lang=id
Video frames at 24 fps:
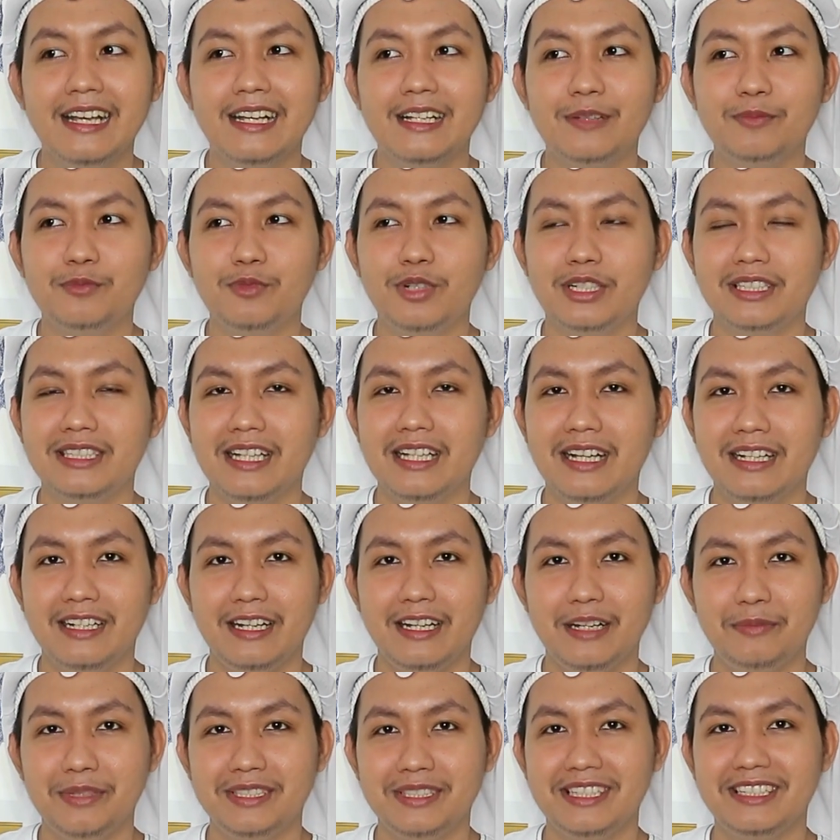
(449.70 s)
buat
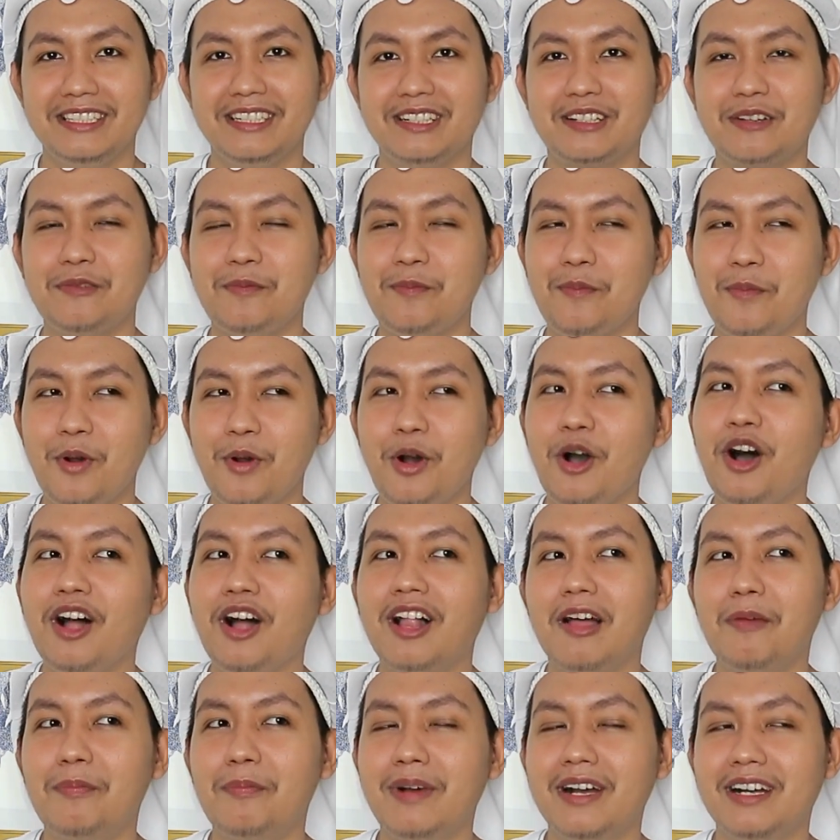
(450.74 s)
kalian misalnya ke
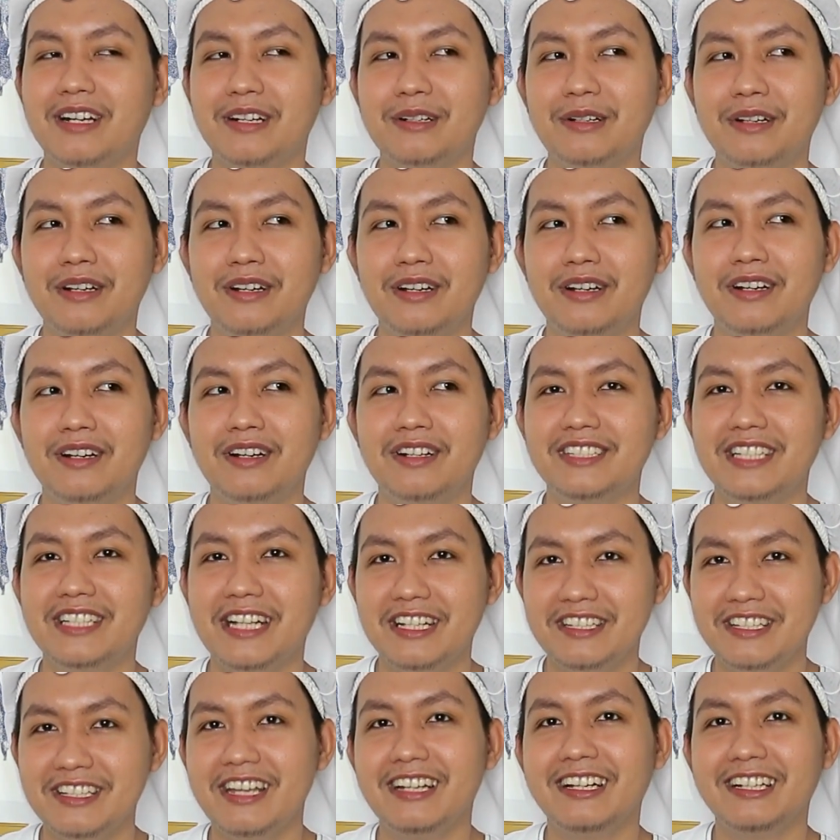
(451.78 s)
mall apa ke
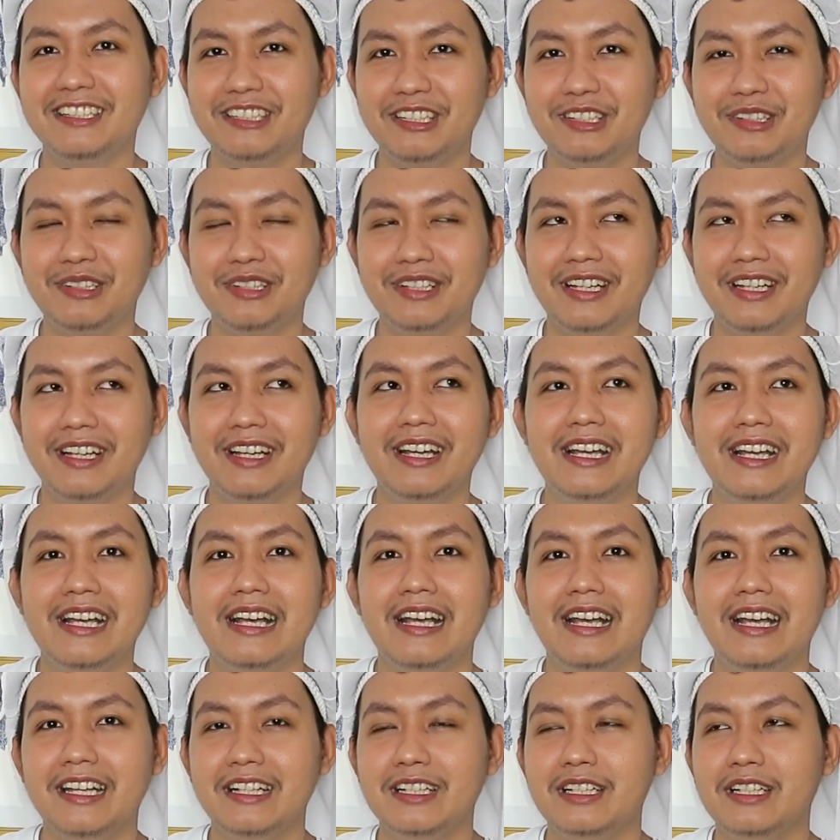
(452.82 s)
jalan-jalan gitu ya
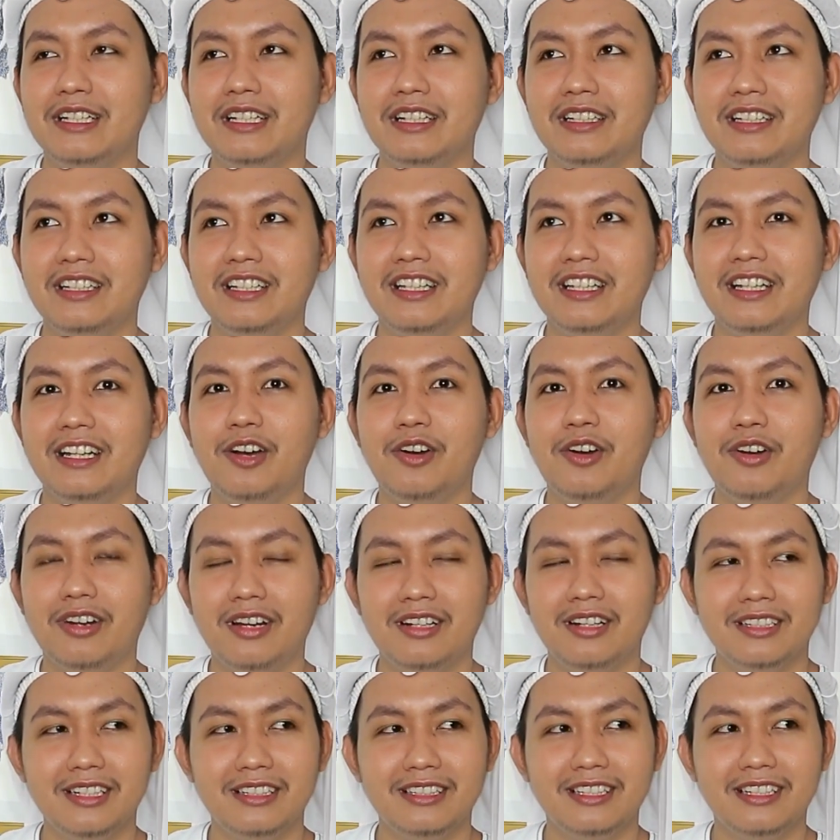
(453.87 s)
ini dikira
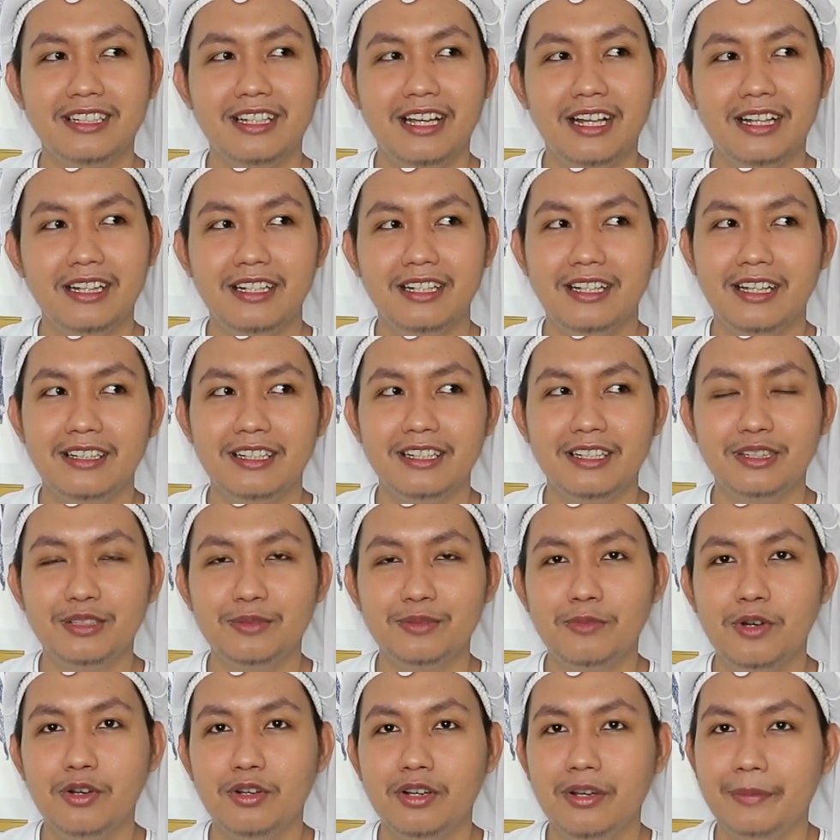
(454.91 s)
orang nanti kalian itu
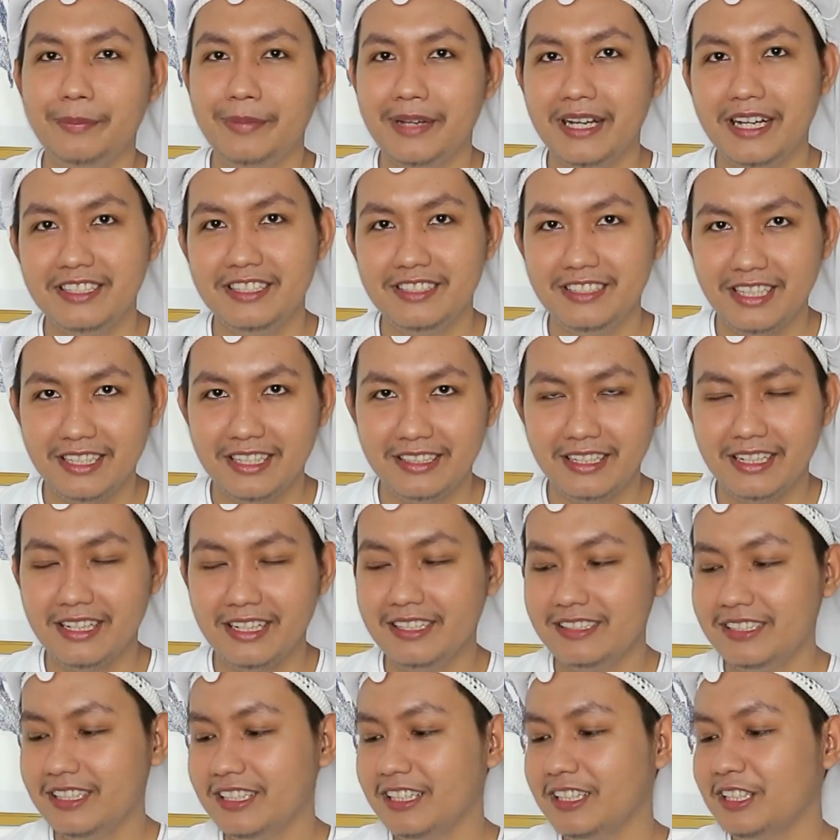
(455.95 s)
mau ke pengajian ya
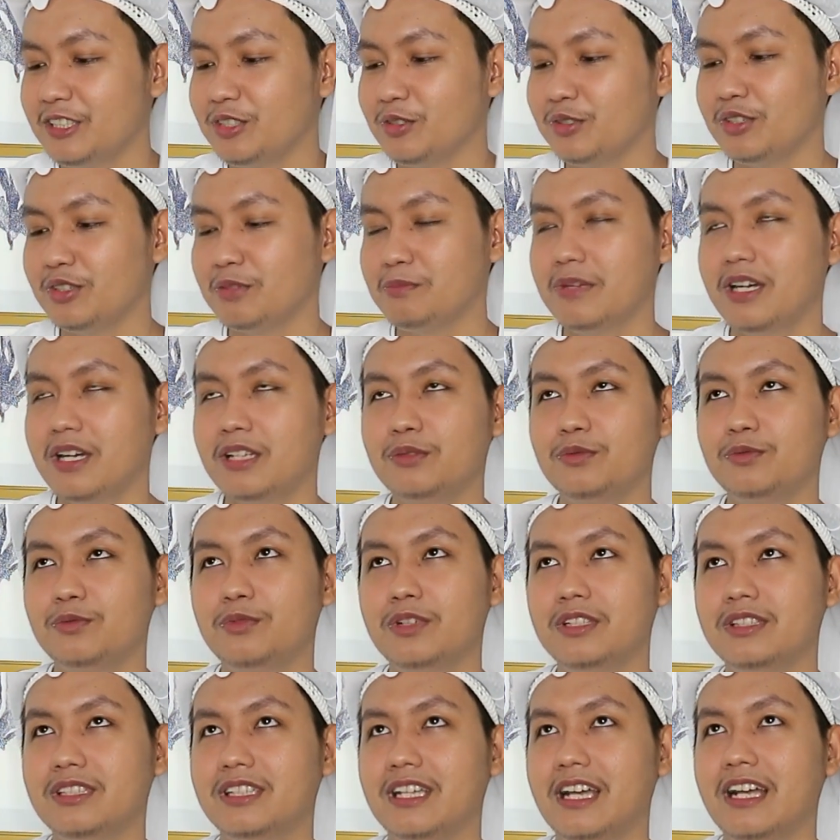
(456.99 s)
jadi ini cocok banget
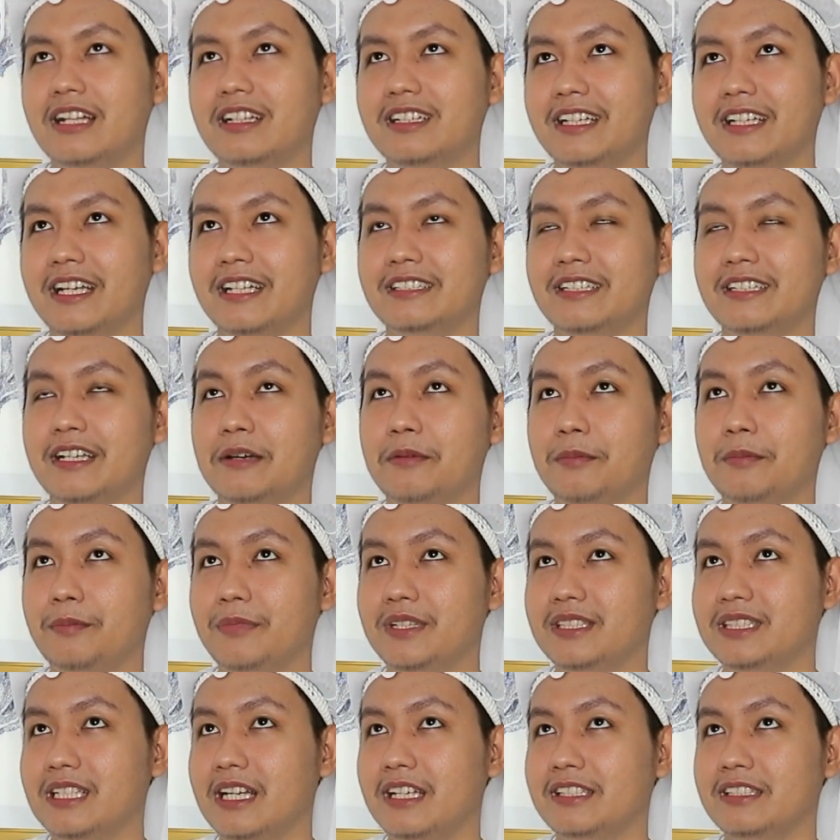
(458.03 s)
buat kalian yang
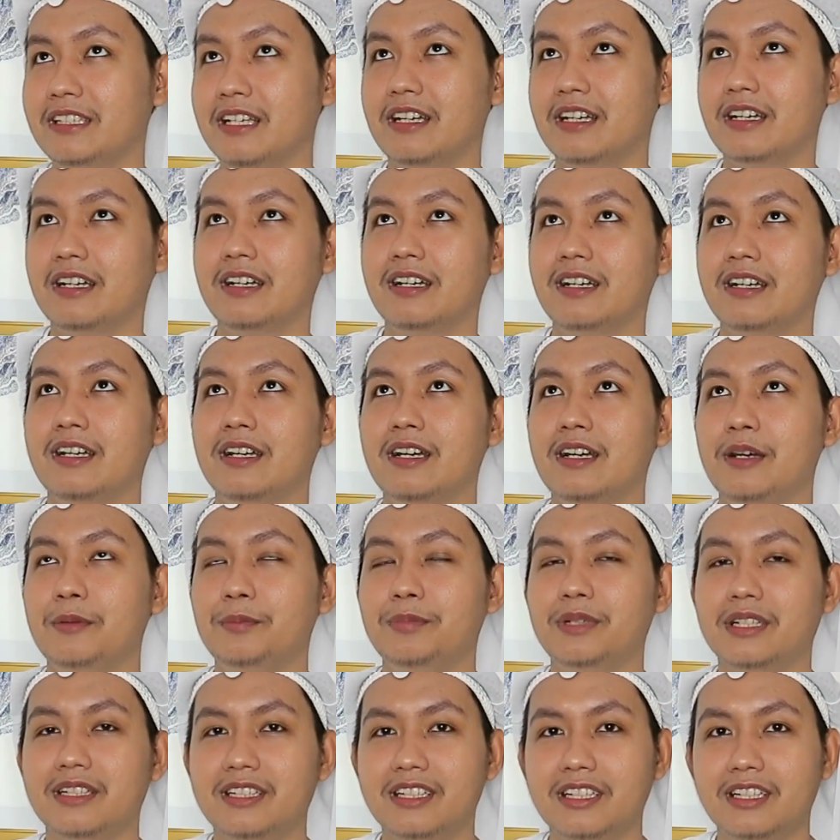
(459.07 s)
misalnya
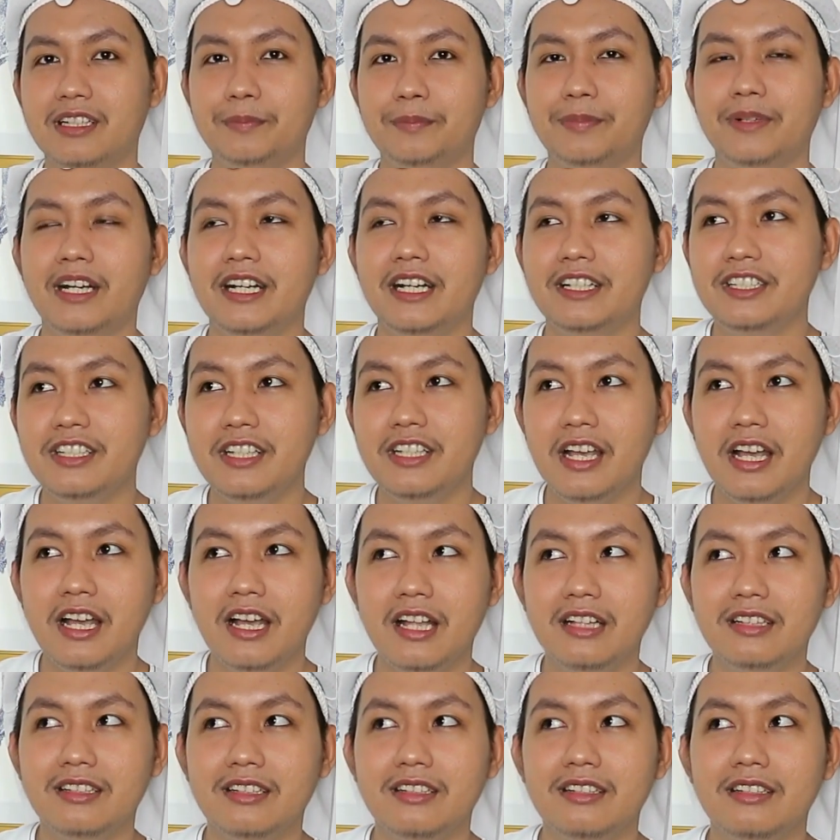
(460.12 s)
pergi ke
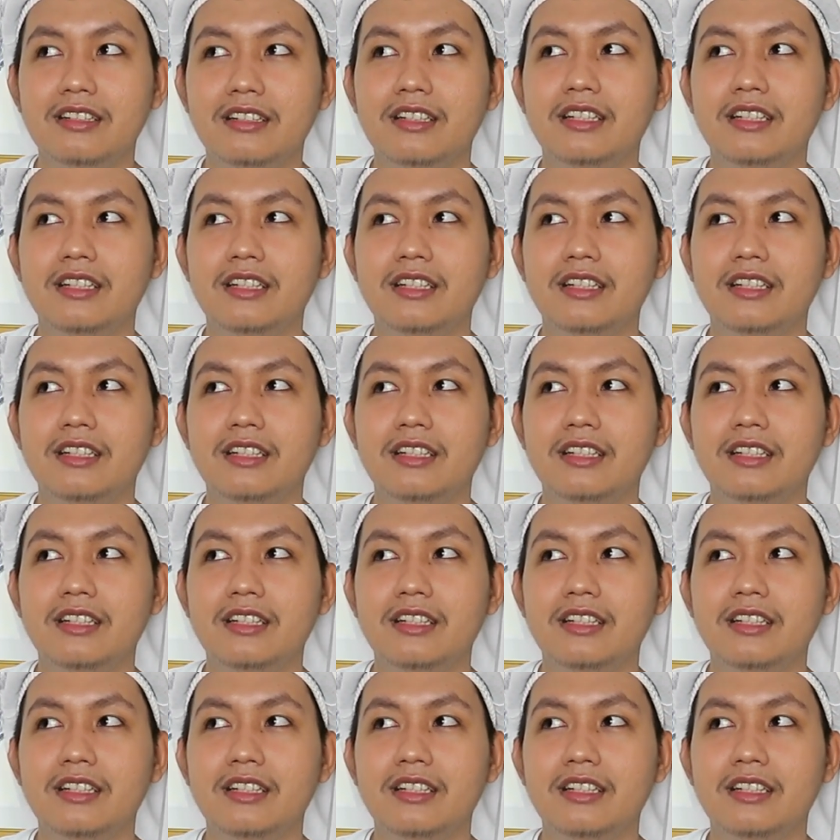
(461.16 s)
pengajian